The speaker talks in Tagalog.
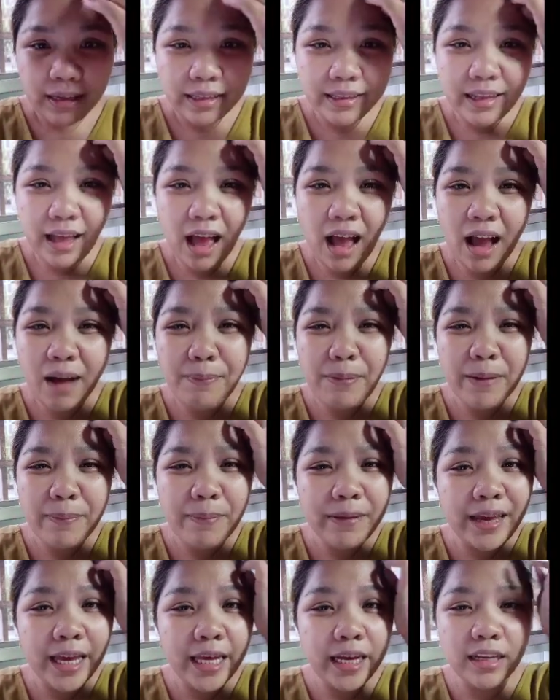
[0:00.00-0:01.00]

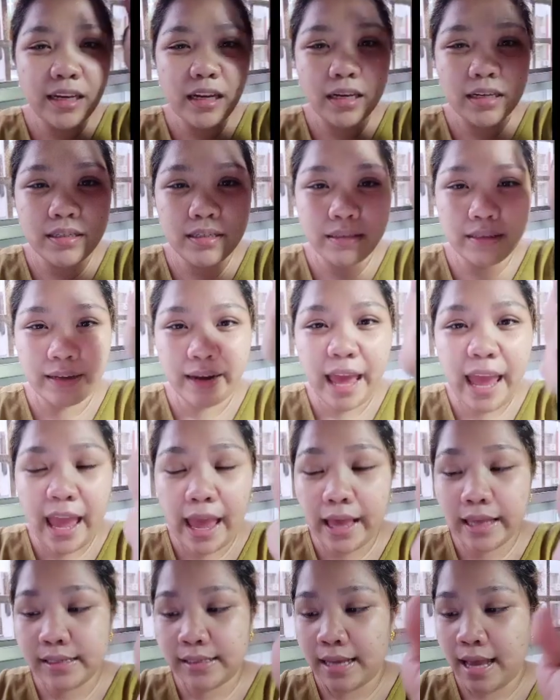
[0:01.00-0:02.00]
nakakapagbigay ka ng
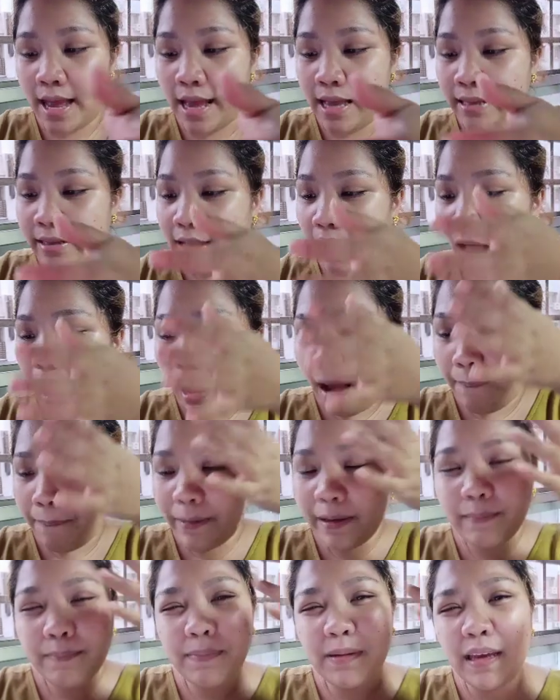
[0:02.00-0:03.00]
stress,
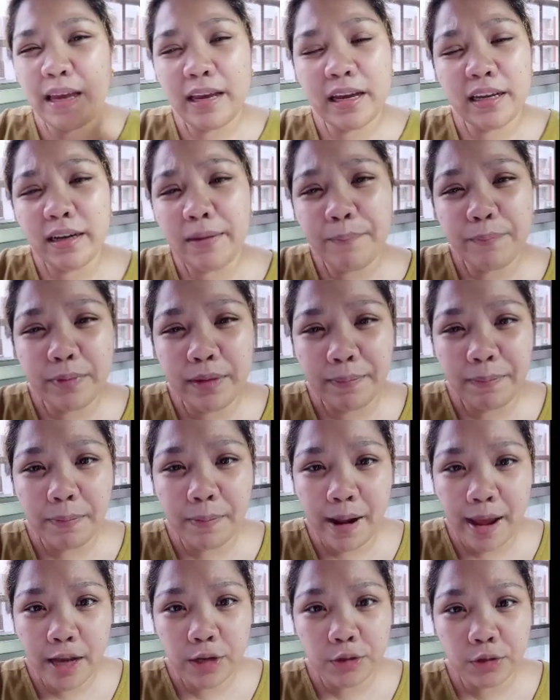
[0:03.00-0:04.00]
nakakapagbigay ka ng
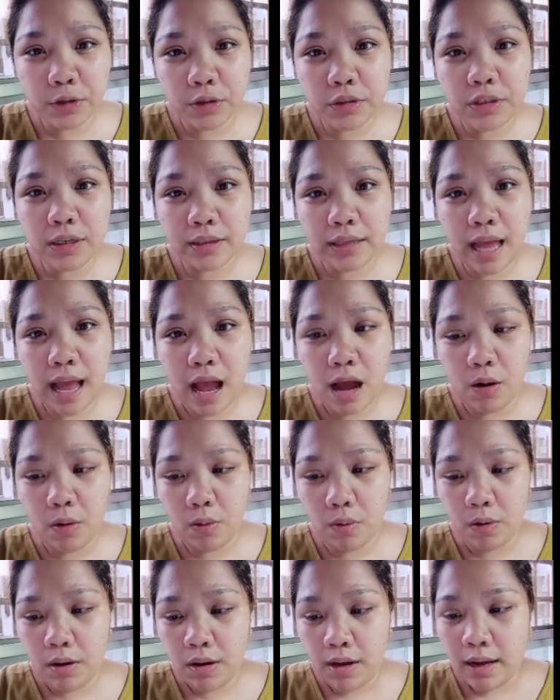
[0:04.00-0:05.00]
depression sa
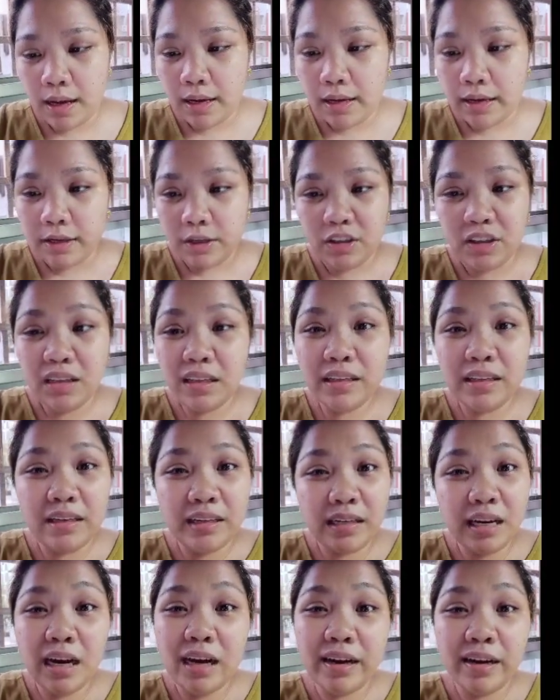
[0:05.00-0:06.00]
tao. Yun,
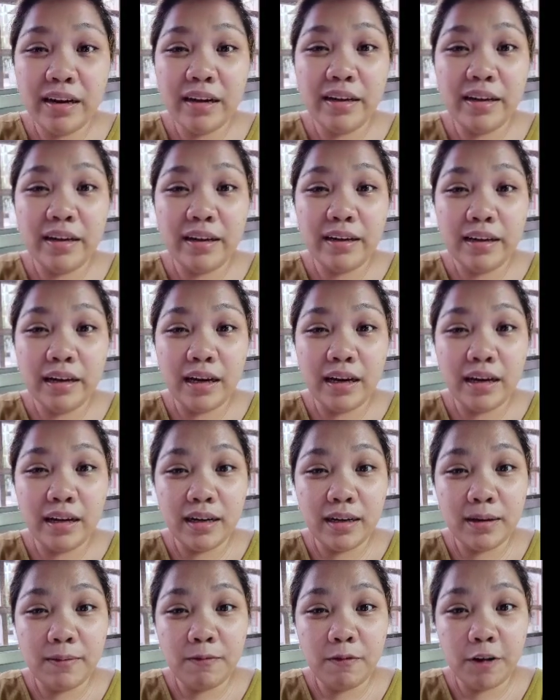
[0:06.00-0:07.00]
yung, yung
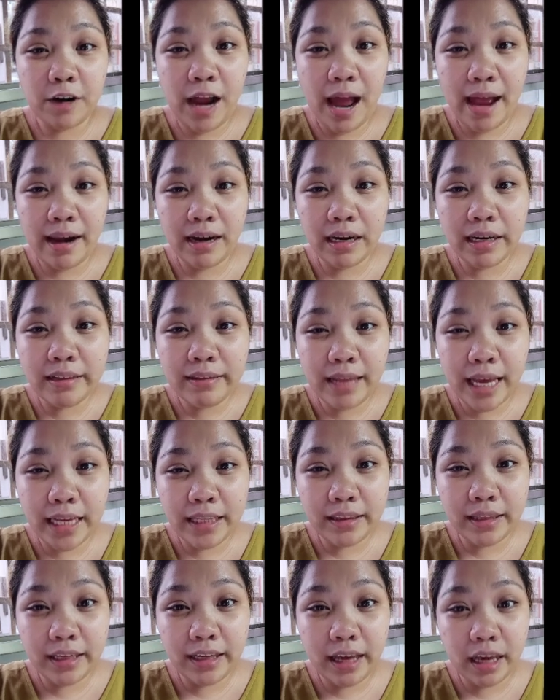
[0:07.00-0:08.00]

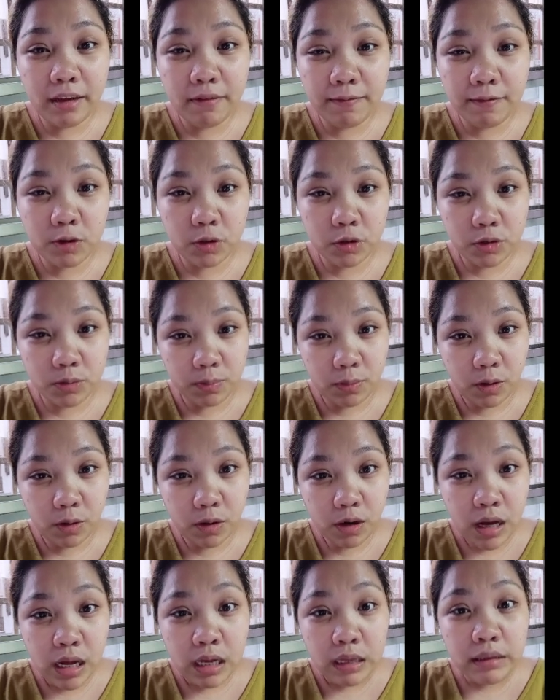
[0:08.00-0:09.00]
490k views
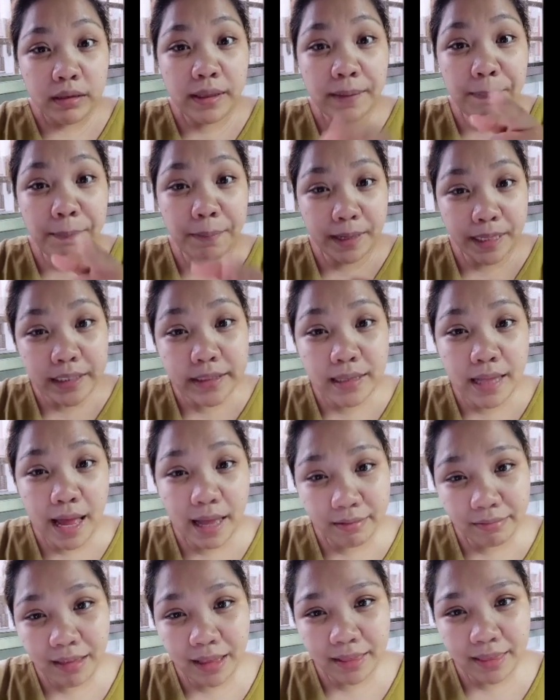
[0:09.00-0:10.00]
mo, depressed
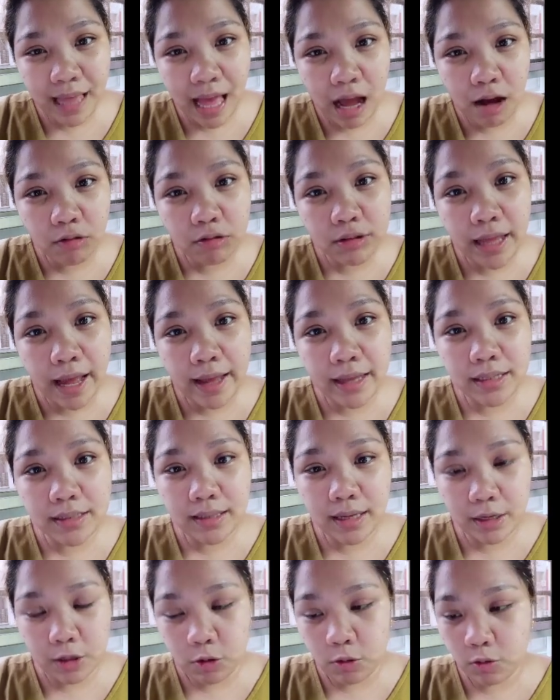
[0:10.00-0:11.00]
lahat ng tao dahil
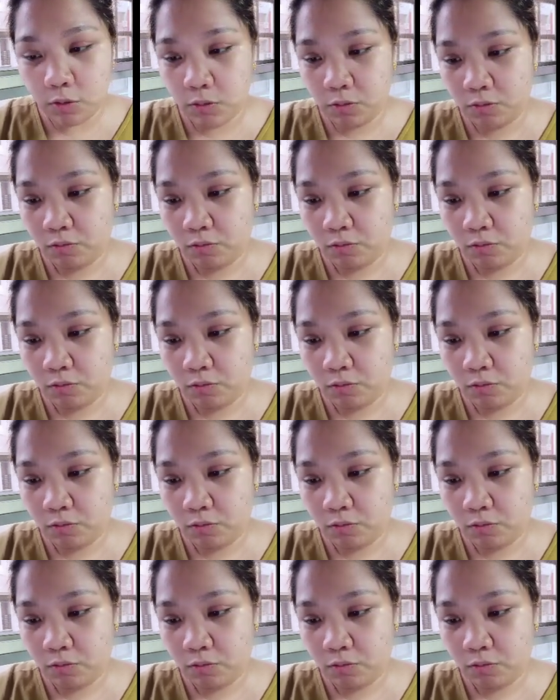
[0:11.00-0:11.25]
sa'yo.